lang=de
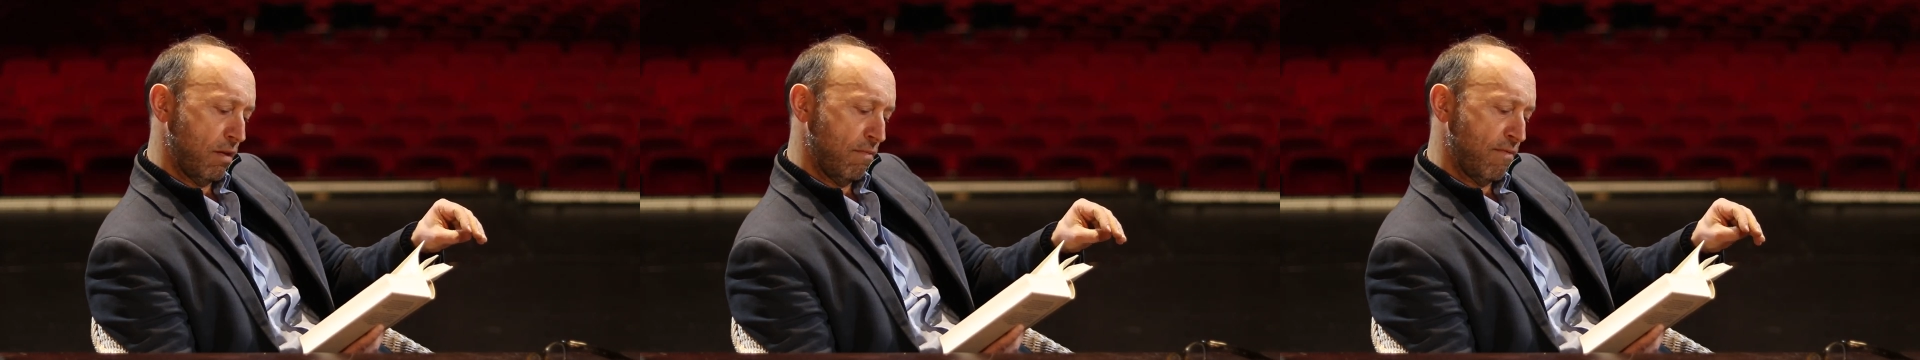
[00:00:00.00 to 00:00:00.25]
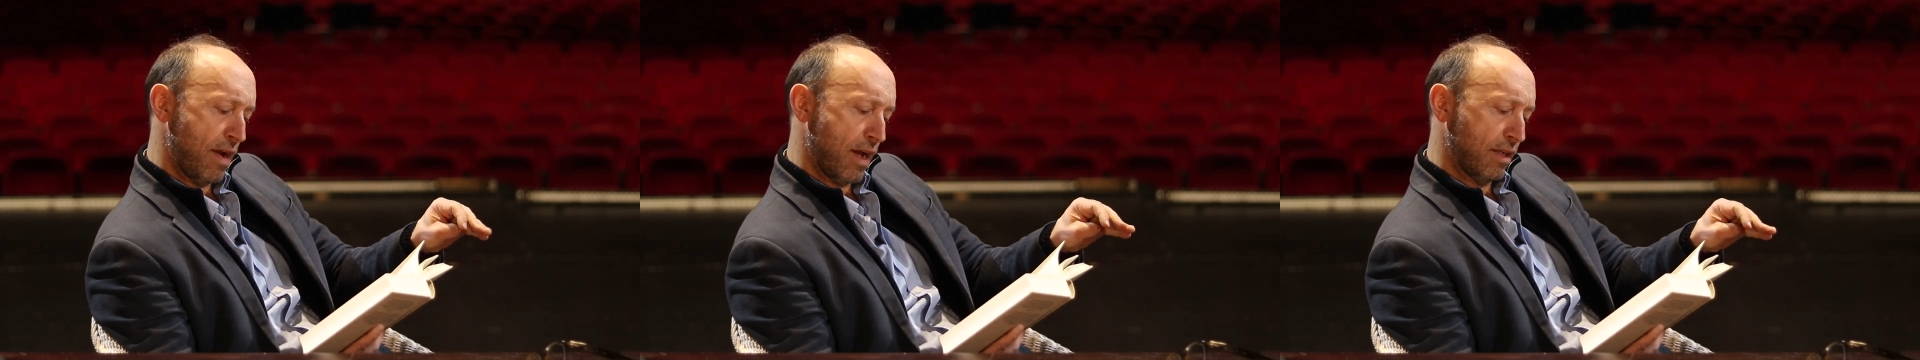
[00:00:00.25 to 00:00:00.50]

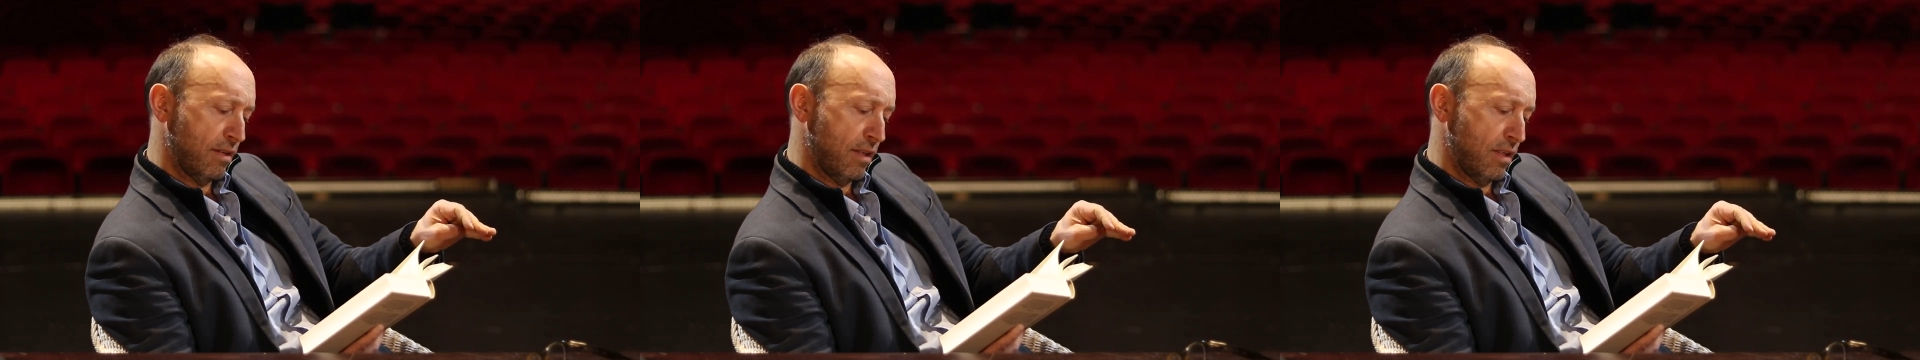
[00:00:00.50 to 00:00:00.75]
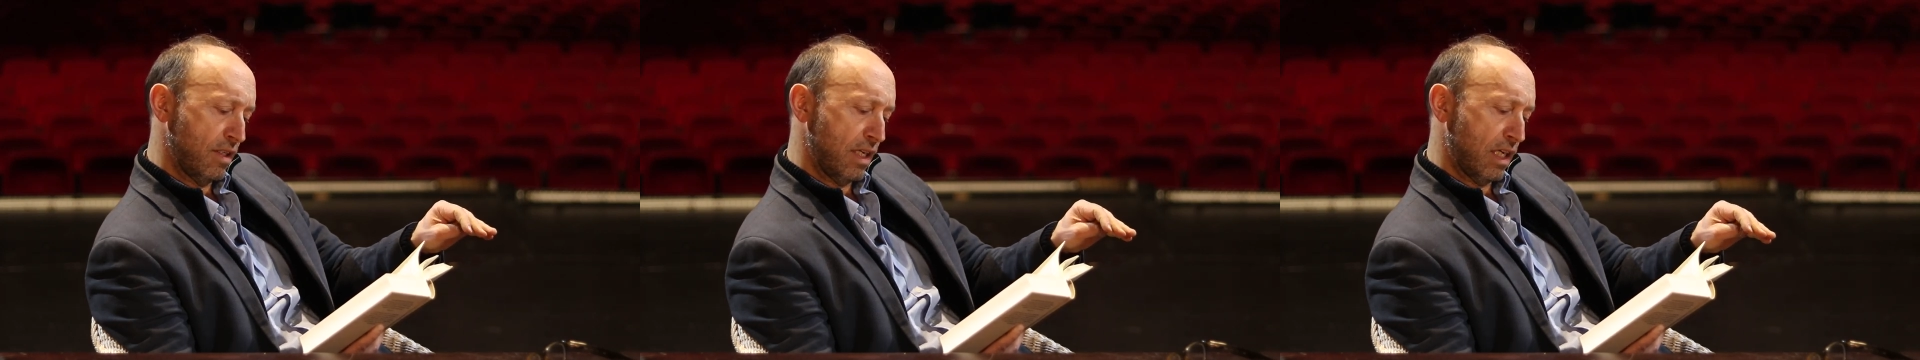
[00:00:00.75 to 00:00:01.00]

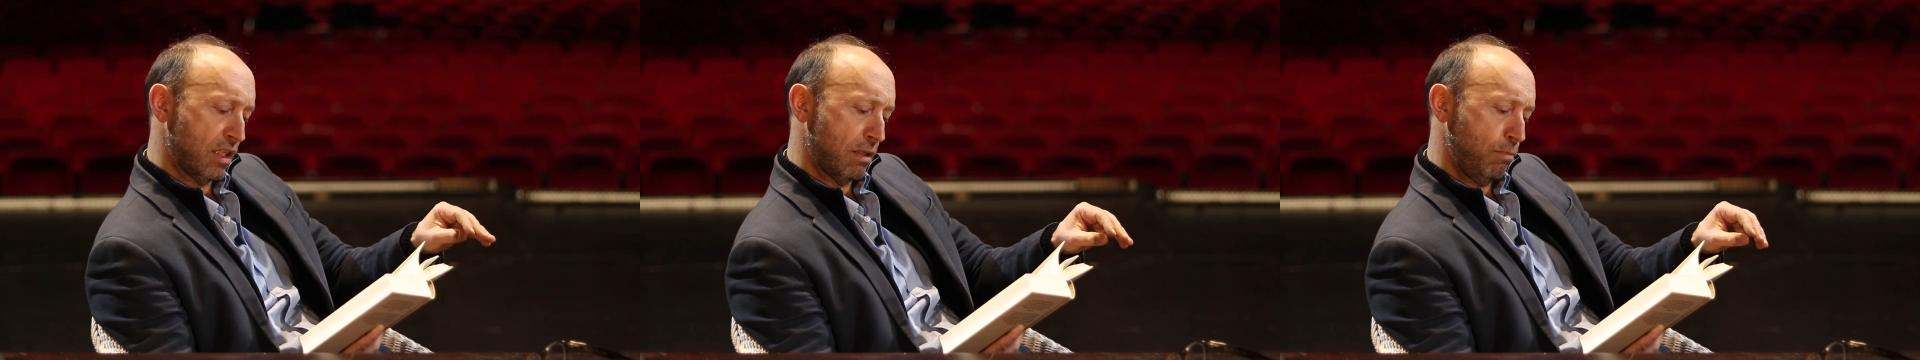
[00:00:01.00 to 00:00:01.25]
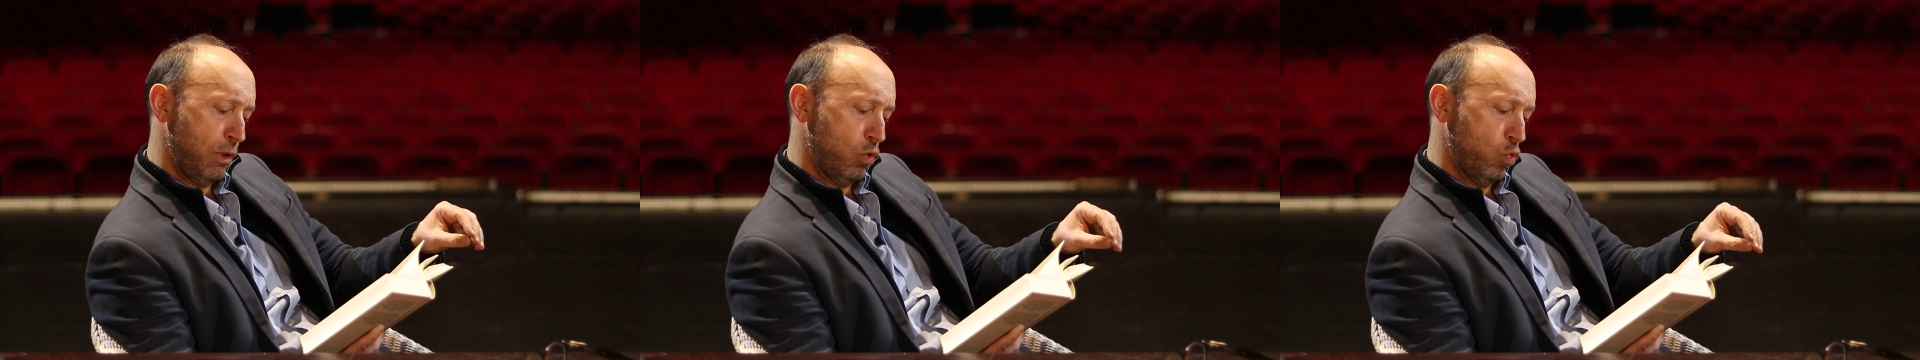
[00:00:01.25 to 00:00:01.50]
waren
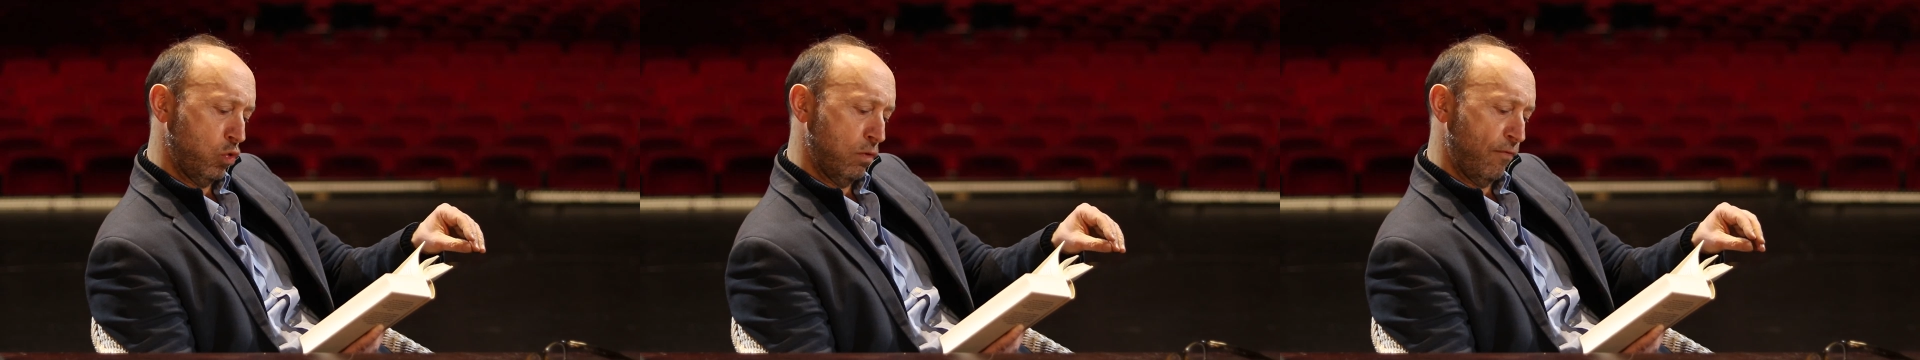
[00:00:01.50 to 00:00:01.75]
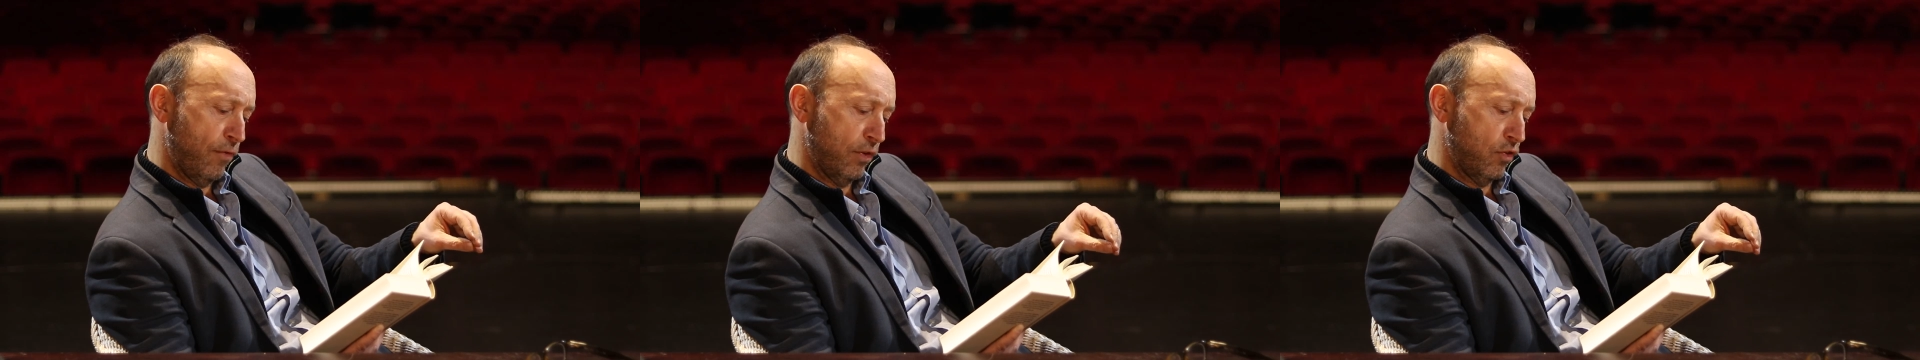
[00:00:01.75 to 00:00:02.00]
sechs
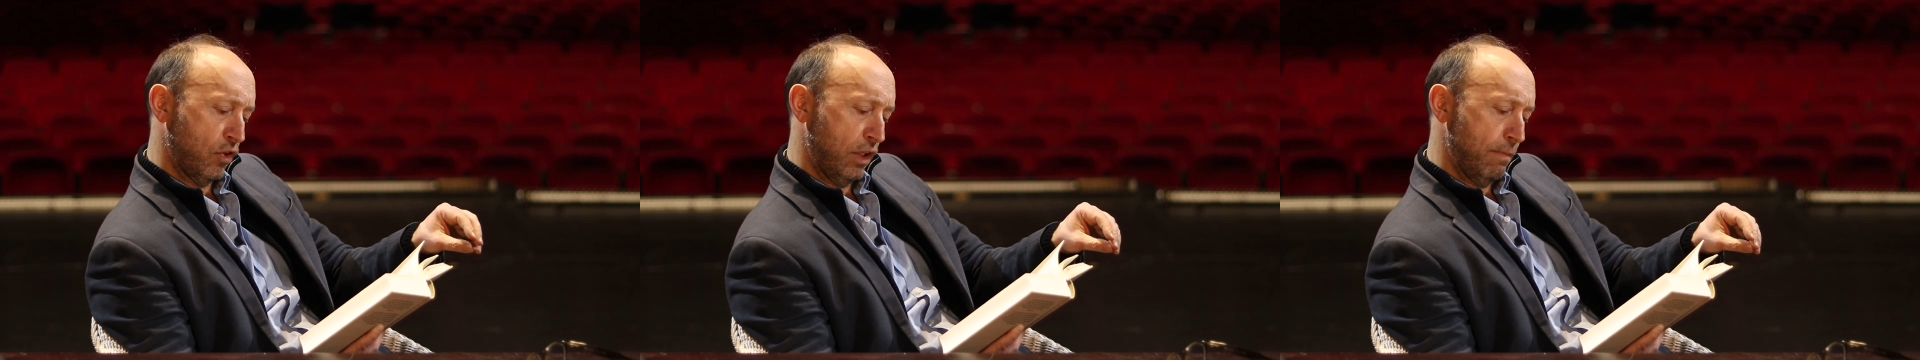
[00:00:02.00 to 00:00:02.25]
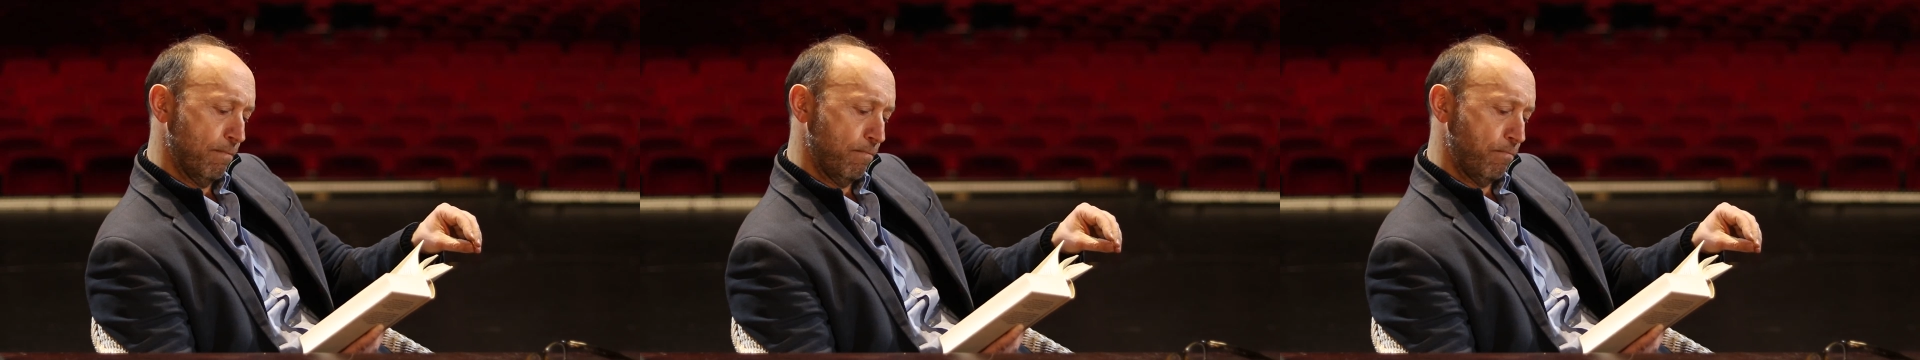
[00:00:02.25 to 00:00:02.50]
Minuten
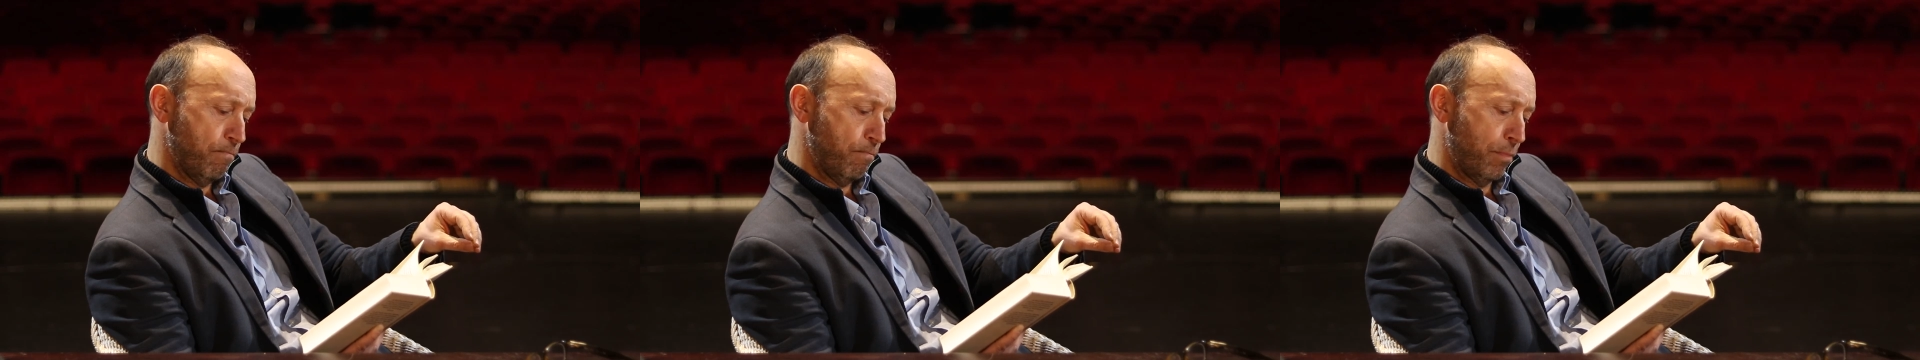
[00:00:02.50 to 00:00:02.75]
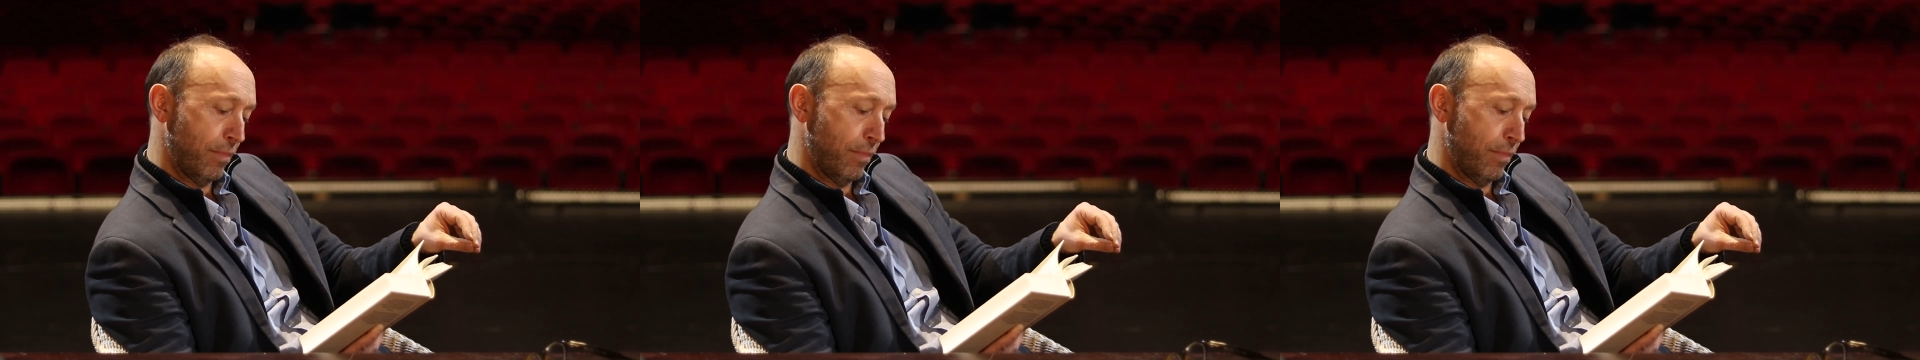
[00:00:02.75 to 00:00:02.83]
vertrieben.